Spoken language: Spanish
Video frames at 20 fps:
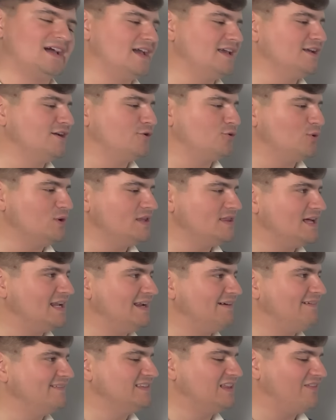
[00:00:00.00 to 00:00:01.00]
incluida en
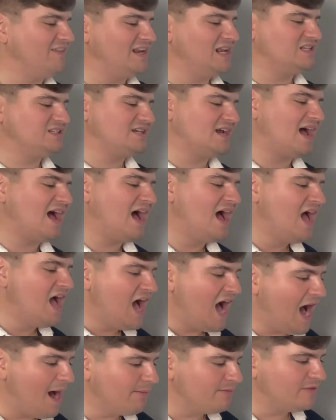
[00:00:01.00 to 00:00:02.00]
la banda
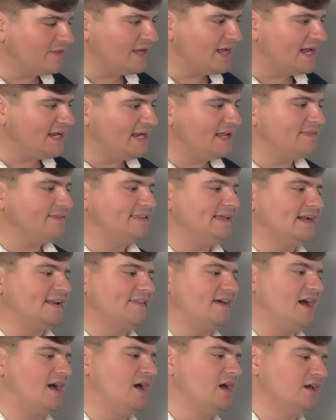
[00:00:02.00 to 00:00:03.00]
derecha, Abde en la
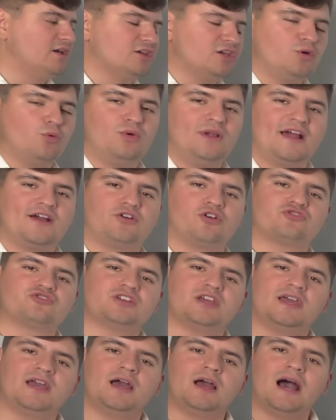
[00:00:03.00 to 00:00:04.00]
izquierda y William
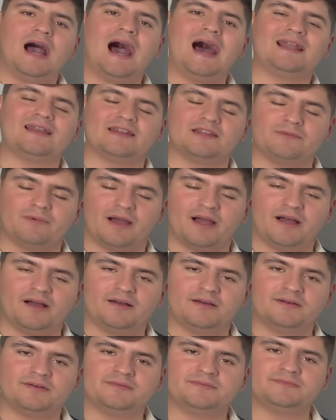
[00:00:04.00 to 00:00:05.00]
José arriba.
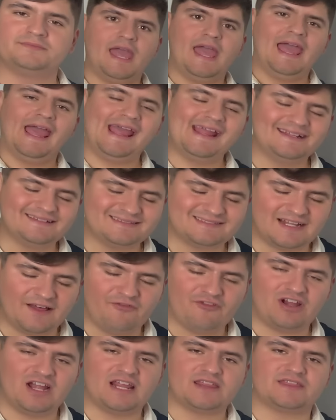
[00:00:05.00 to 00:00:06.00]
Entrando
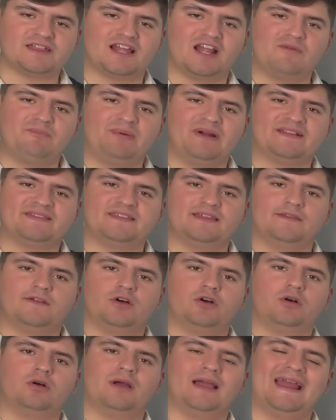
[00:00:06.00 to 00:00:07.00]
a analizar el
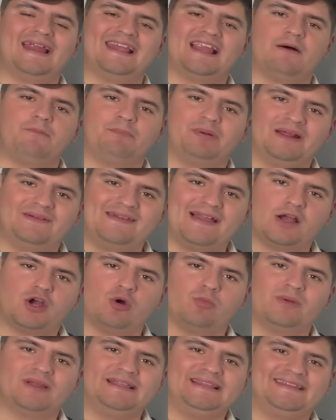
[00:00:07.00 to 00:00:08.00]
partido, en la previa
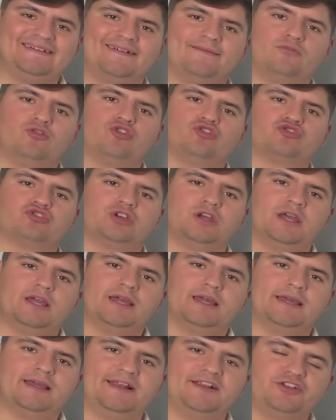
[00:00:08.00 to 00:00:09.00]
comentamos
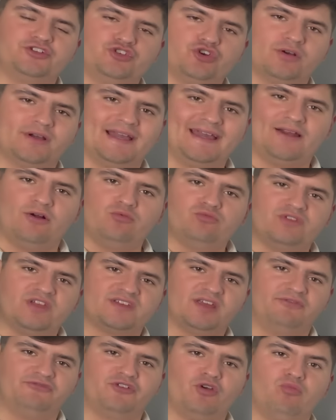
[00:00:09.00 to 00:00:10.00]
que el choque era un
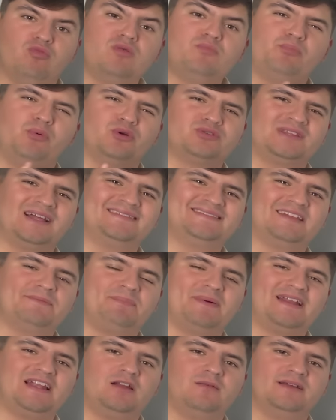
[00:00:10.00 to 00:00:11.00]
desafío muy importante
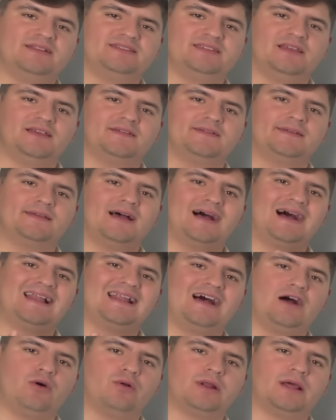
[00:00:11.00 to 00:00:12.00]
para el Betis a
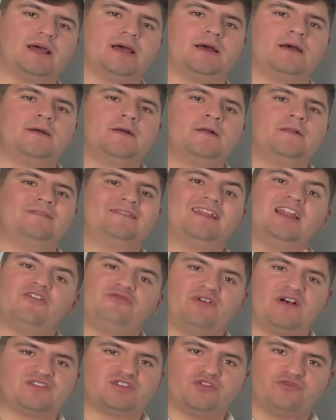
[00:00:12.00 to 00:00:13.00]
la hora de la
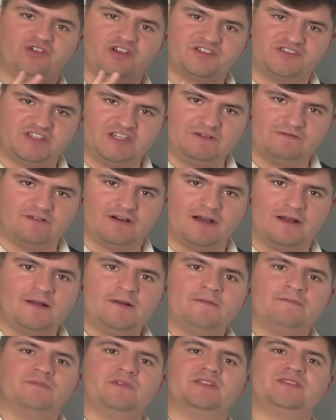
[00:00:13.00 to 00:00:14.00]
fase ofensiva,
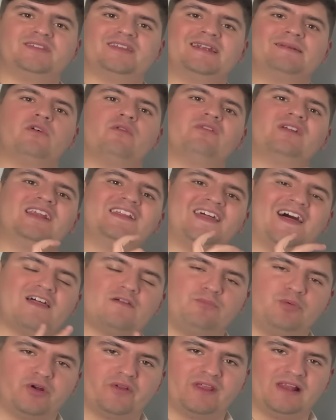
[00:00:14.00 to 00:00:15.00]
de tener
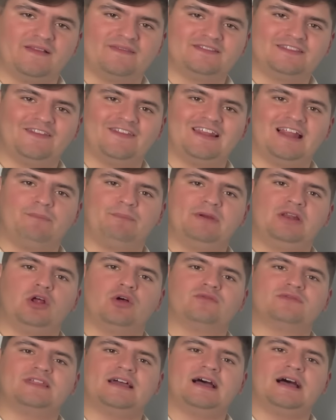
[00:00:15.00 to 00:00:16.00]
movilidad por delante de la
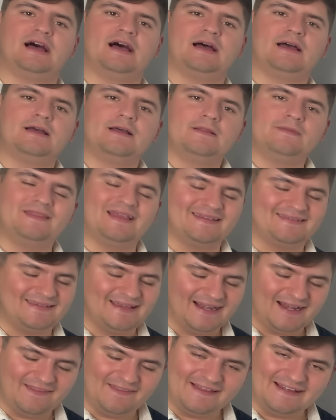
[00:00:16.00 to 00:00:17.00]
pelota, de
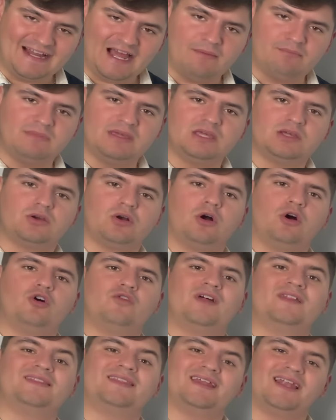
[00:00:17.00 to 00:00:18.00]
ser dinámico,
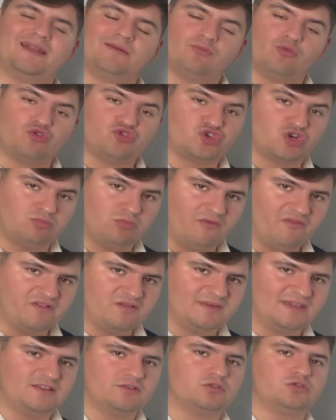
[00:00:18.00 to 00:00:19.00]
de tener mucho
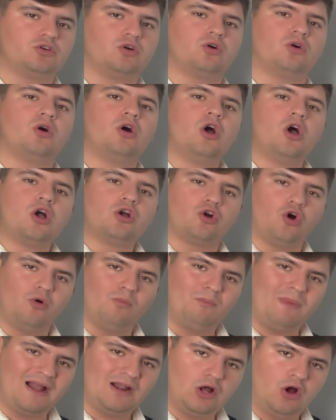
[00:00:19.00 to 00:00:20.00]
movimiento
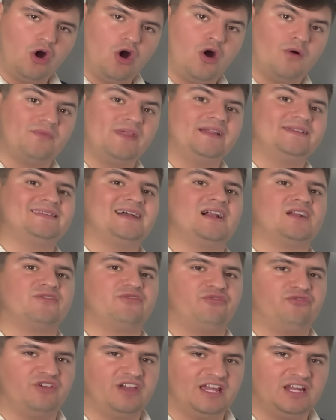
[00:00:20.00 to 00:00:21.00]
con balón, de estar
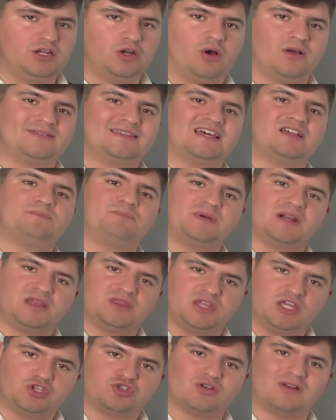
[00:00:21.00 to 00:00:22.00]
fino, estar
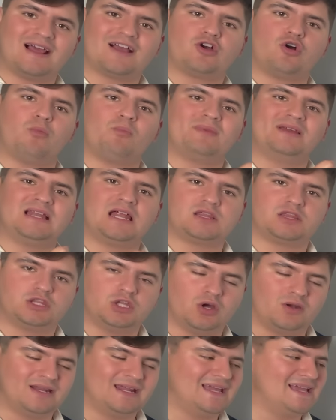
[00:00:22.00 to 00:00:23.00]
preciso en las
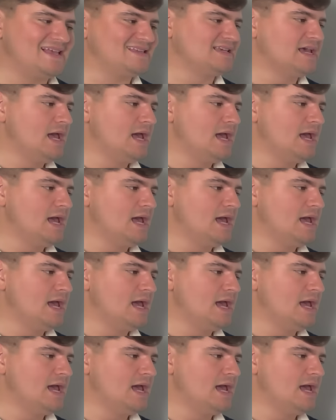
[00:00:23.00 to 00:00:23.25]
combinaciones,